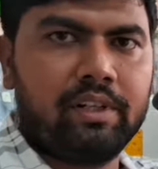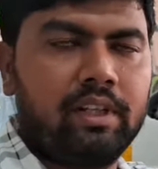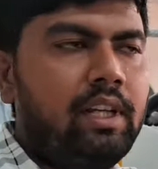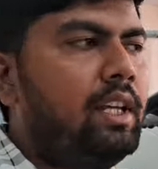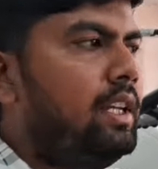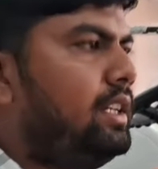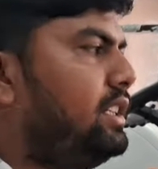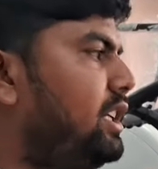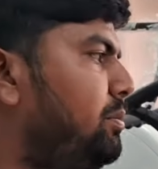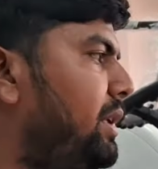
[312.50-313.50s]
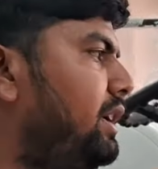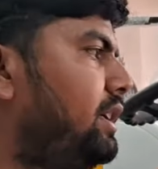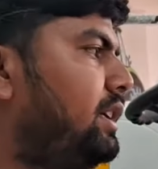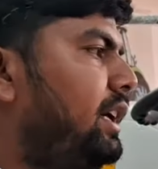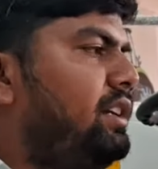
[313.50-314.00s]
पेंट हम्म। ये
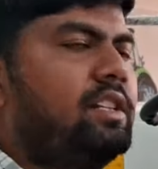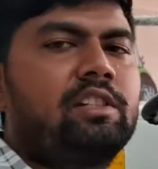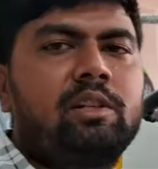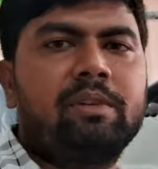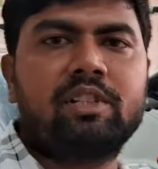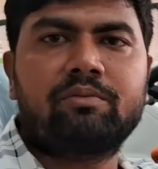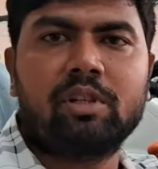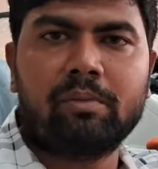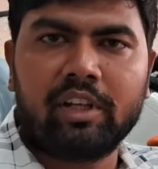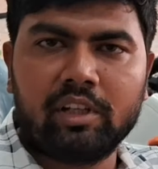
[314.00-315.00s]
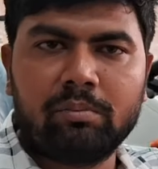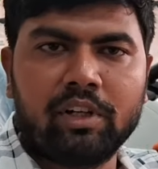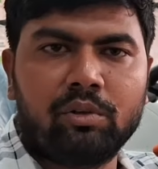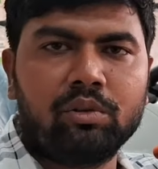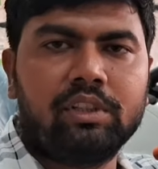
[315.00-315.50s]
पेंट इंडस्ट्री में सबसे महंगी
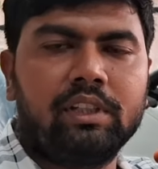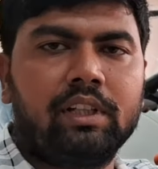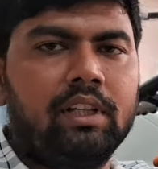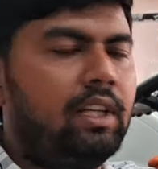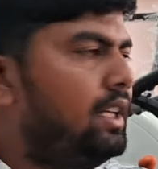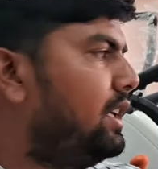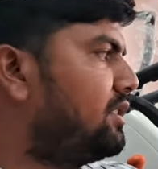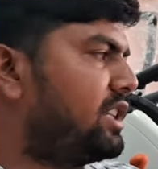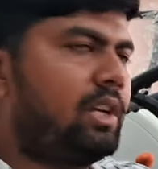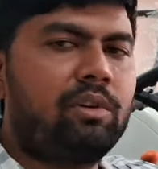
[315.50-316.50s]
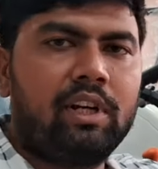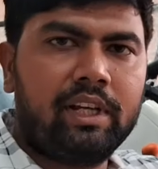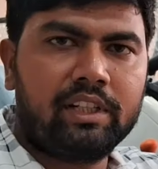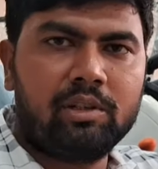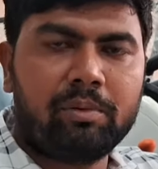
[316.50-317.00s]
पेंट होती है सेवन
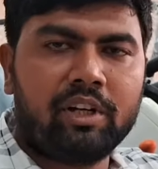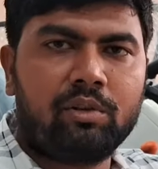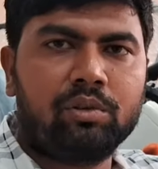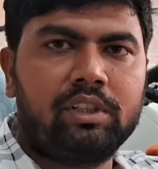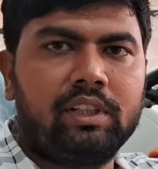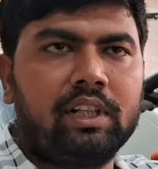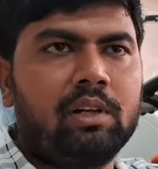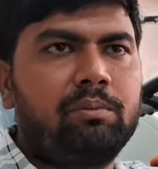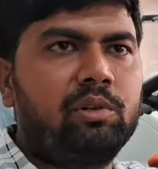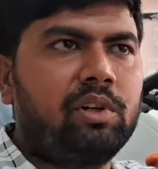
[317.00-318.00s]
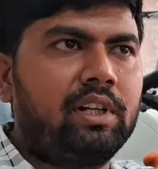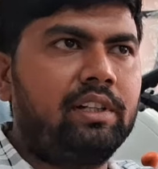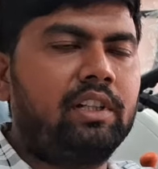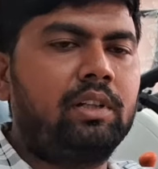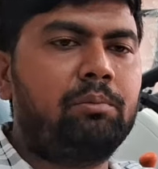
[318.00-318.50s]
लेयर की पेंट होती है आप न्यू
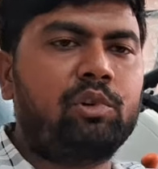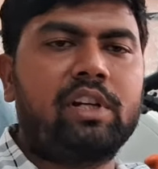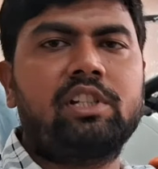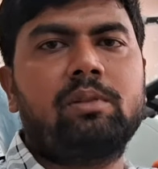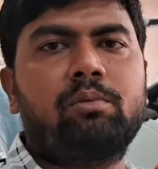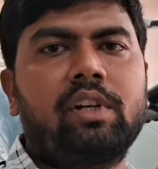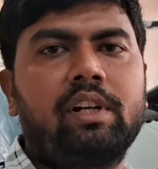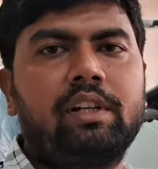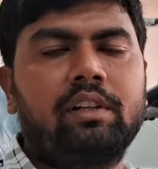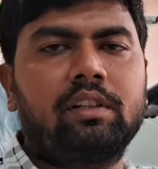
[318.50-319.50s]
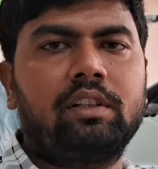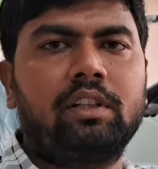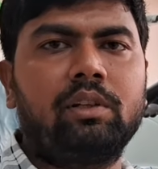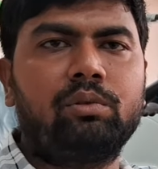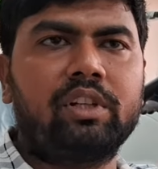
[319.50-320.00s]
के पुराने से पुराने ट्रैक्टर
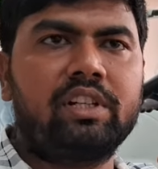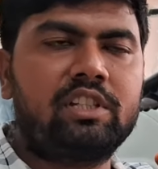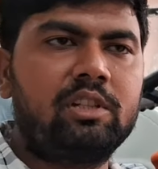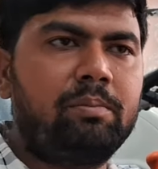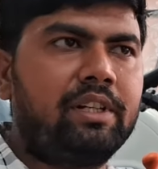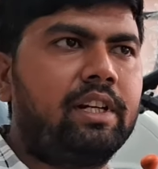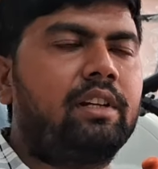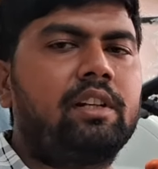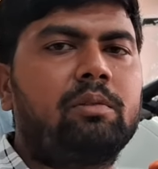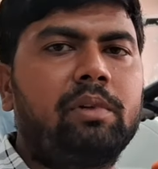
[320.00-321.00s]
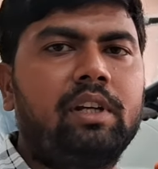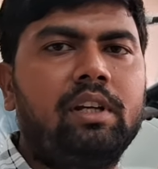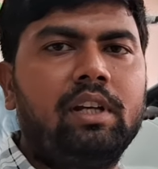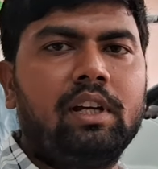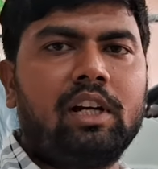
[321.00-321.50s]
देखे होंगे किसी भी ट्रैक्टर में
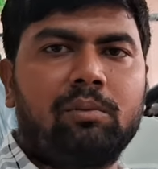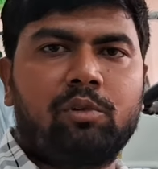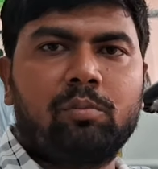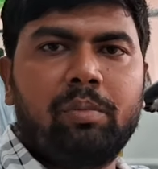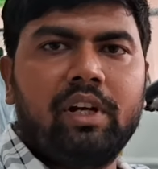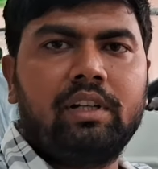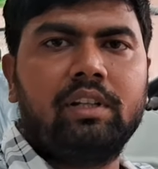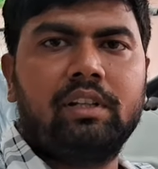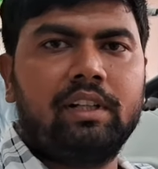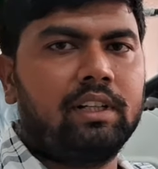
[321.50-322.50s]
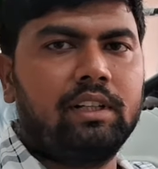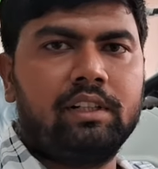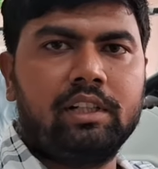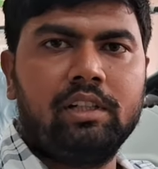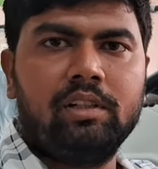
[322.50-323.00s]
आपको पेंट निकली
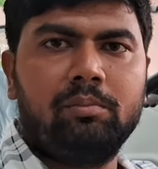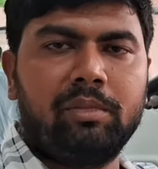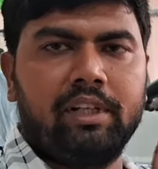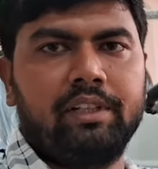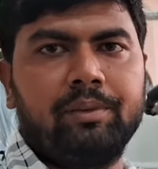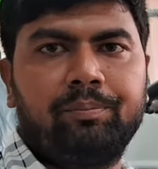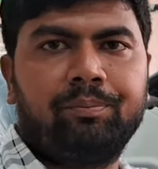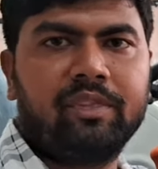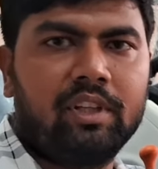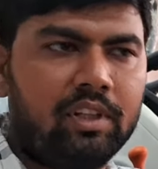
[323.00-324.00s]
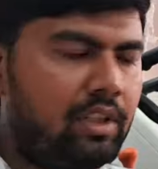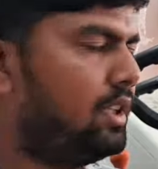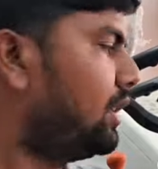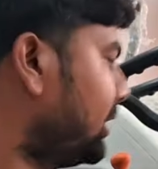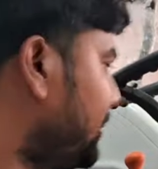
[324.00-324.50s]
नहीं मिलेगी
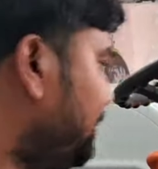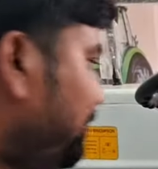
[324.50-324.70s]
मीन